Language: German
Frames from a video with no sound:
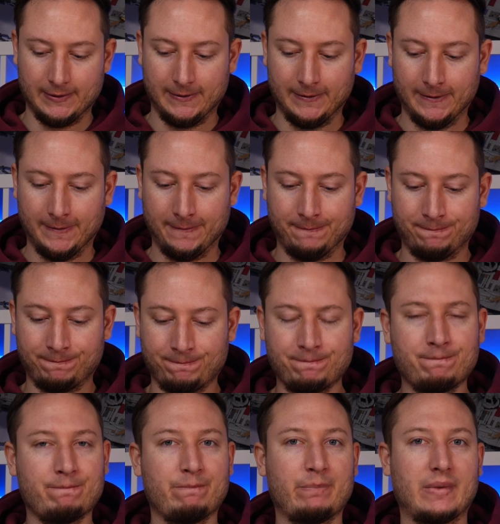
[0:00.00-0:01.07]
Ähm,
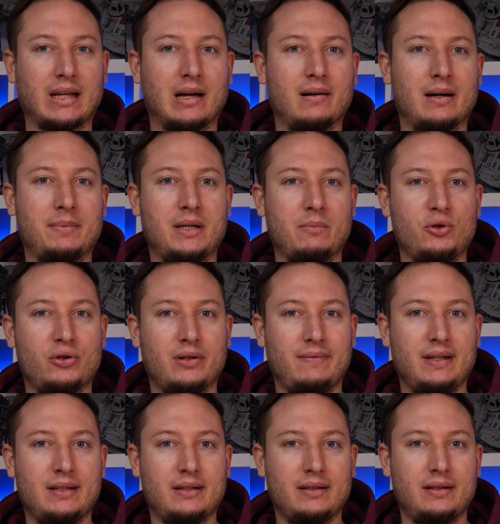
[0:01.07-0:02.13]
aber habe ich eben schon
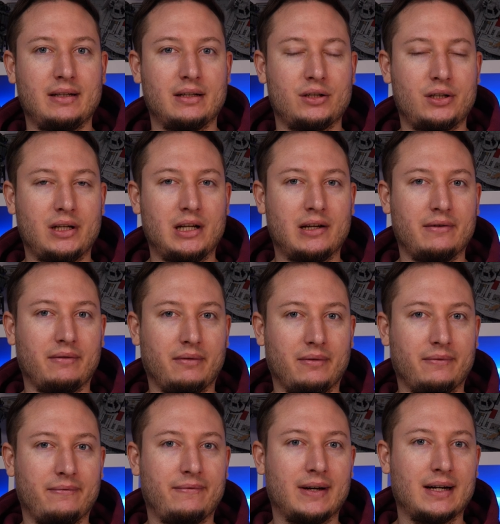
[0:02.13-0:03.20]
erwähnt, ne? der Ständer
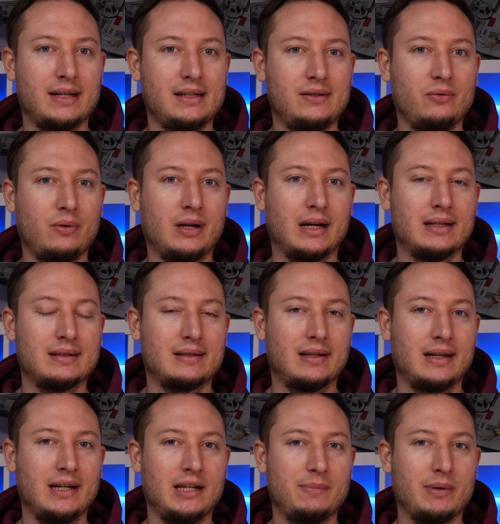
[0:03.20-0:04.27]
wackelt so ganz
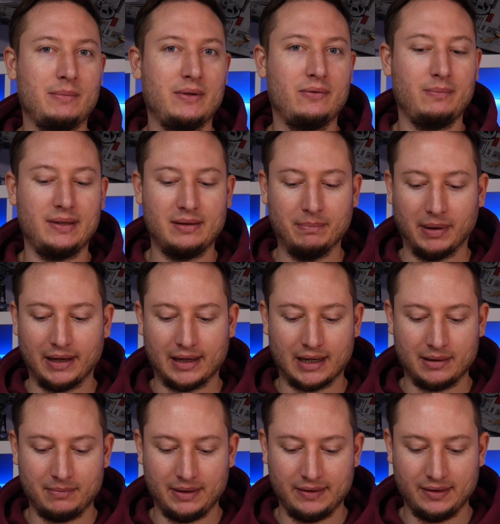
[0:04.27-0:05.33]
leicht, bei mir so ein bisschen
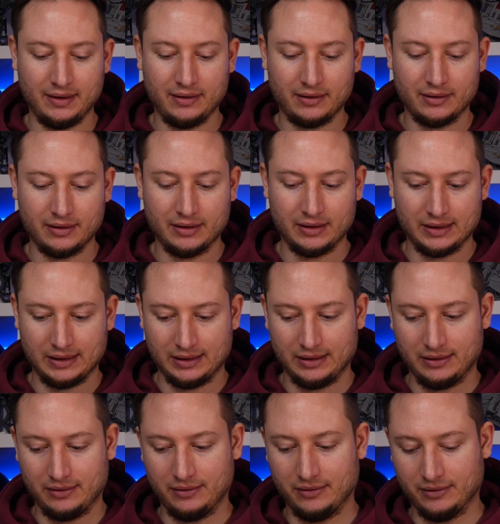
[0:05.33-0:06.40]
bananenmäßig.
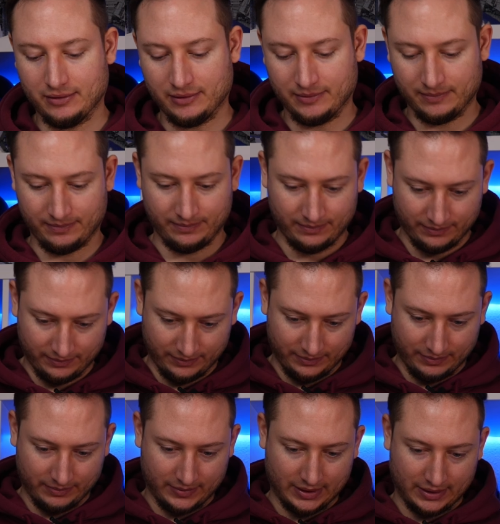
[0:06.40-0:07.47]
Ähm,
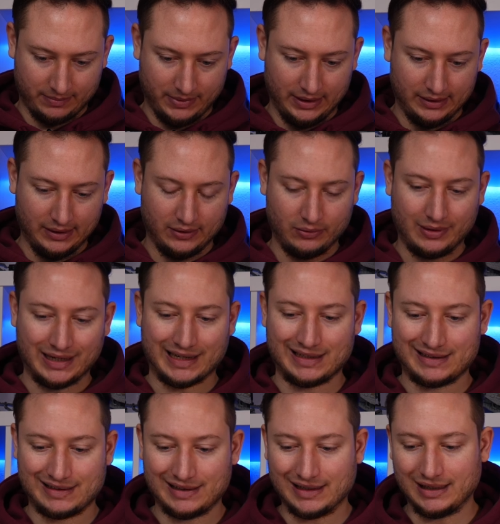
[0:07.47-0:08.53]
das biegt sich so
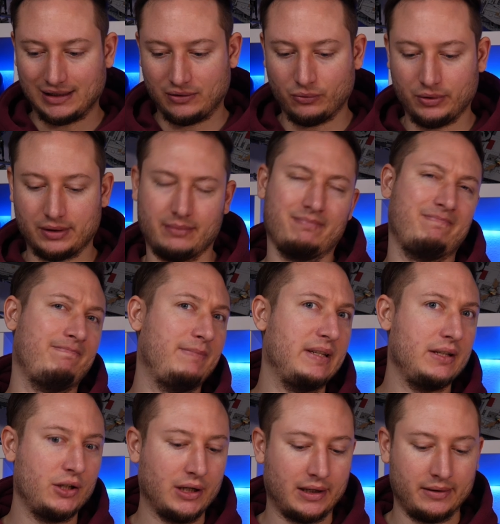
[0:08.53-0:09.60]
ganz leicht durch.
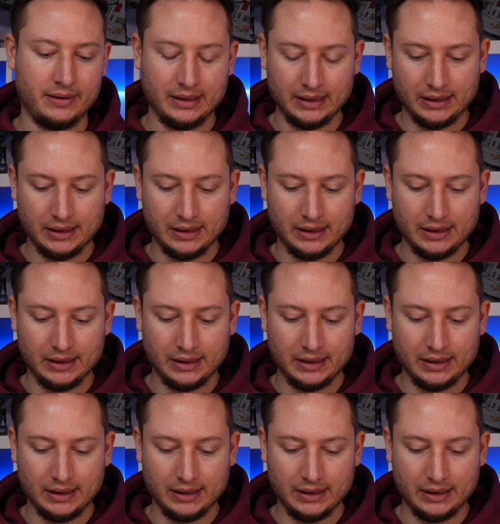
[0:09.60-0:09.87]
Bisschen schade.